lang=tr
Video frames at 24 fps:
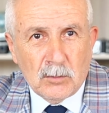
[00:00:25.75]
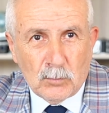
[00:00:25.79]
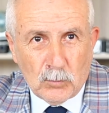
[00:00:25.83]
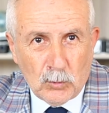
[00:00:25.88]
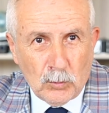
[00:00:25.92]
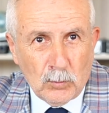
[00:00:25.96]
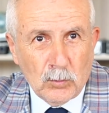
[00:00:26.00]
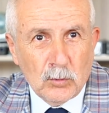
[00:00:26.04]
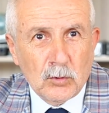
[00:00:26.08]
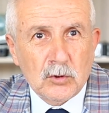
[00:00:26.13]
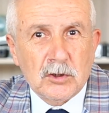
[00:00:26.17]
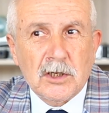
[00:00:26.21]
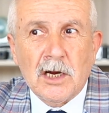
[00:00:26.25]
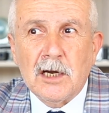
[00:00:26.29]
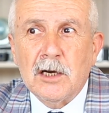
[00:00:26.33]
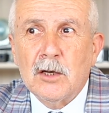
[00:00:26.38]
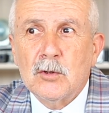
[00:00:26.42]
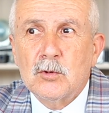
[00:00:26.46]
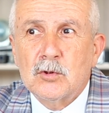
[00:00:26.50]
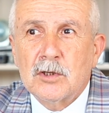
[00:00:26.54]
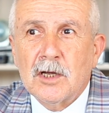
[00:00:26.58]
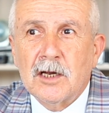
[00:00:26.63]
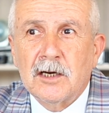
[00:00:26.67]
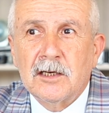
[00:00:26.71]
Bu
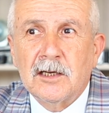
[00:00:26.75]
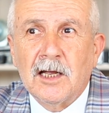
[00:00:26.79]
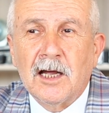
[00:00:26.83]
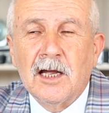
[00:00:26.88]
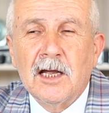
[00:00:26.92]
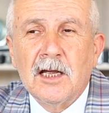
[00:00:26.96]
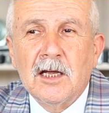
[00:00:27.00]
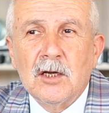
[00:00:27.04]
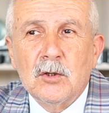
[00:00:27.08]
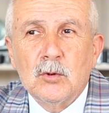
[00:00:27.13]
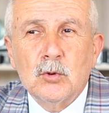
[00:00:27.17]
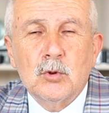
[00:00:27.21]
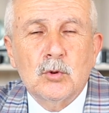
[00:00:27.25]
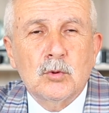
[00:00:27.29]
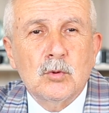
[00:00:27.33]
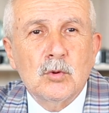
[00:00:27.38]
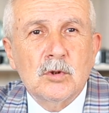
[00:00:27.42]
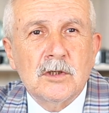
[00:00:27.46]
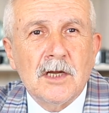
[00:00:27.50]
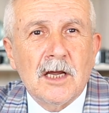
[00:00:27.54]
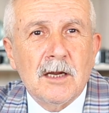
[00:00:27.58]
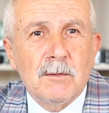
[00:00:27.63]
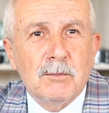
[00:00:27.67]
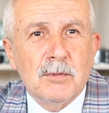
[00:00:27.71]
şeyler üzerinde üst
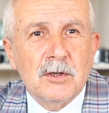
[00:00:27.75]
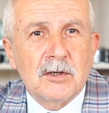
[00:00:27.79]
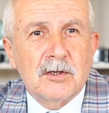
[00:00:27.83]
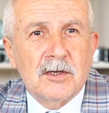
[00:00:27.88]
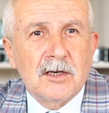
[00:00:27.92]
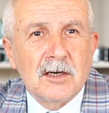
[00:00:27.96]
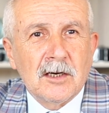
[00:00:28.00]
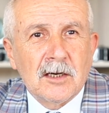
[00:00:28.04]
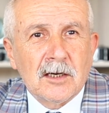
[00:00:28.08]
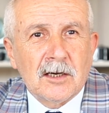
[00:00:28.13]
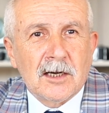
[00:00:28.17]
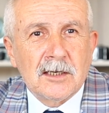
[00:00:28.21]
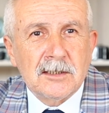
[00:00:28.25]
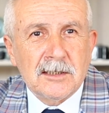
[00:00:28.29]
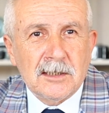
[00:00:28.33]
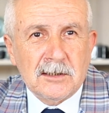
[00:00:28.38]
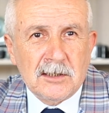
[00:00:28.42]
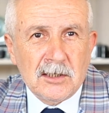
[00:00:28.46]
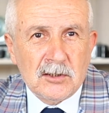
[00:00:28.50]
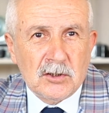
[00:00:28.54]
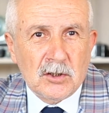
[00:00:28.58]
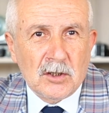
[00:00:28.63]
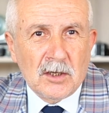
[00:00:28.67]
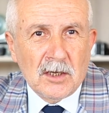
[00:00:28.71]
düzey bir
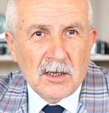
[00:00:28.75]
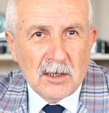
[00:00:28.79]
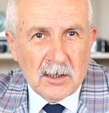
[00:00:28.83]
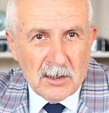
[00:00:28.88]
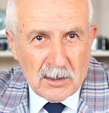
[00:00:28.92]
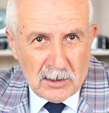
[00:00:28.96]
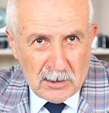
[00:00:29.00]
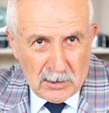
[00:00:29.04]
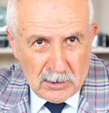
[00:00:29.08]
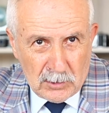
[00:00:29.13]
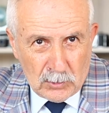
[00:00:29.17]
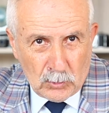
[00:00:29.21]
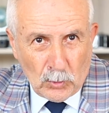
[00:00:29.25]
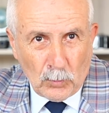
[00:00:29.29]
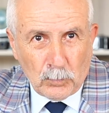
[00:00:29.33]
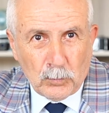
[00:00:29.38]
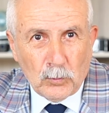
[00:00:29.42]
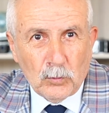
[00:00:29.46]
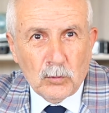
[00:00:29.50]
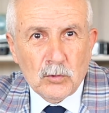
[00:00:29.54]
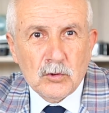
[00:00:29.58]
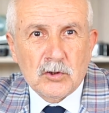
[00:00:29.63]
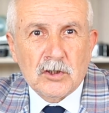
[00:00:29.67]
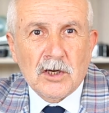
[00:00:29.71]
gazeteci
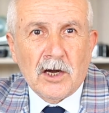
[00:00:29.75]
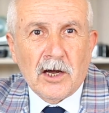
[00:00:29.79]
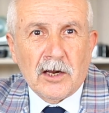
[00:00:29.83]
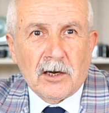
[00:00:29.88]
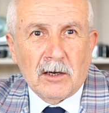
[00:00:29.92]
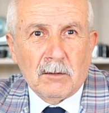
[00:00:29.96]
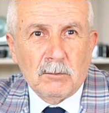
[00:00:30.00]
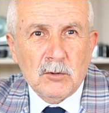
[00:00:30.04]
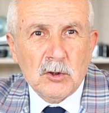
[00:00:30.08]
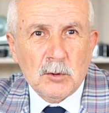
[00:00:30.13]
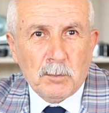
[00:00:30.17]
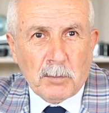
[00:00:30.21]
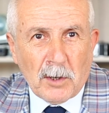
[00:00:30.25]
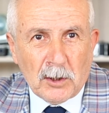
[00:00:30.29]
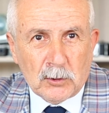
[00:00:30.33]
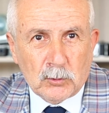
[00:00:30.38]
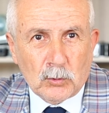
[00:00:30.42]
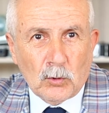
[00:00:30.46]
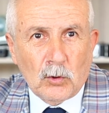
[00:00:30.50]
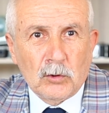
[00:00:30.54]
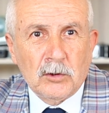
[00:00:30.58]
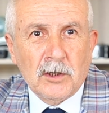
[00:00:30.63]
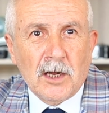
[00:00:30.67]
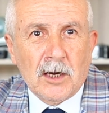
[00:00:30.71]
topluluğu çağrılmış
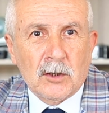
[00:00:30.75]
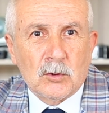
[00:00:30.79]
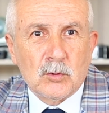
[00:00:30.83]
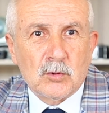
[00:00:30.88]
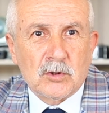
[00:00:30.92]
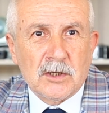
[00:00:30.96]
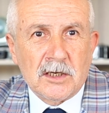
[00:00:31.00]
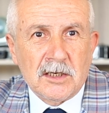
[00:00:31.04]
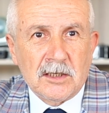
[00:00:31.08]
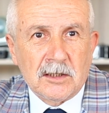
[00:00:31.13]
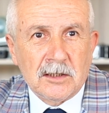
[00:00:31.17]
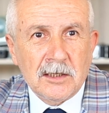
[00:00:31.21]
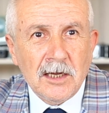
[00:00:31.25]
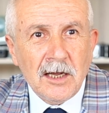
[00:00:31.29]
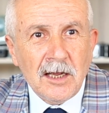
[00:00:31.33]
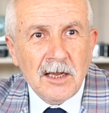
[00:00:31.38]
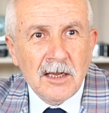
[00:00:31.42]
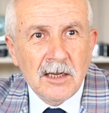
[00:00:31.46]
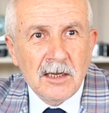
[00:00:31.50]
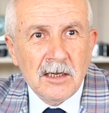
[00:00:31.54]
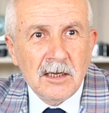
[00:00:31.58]
patronlar düzeyinde.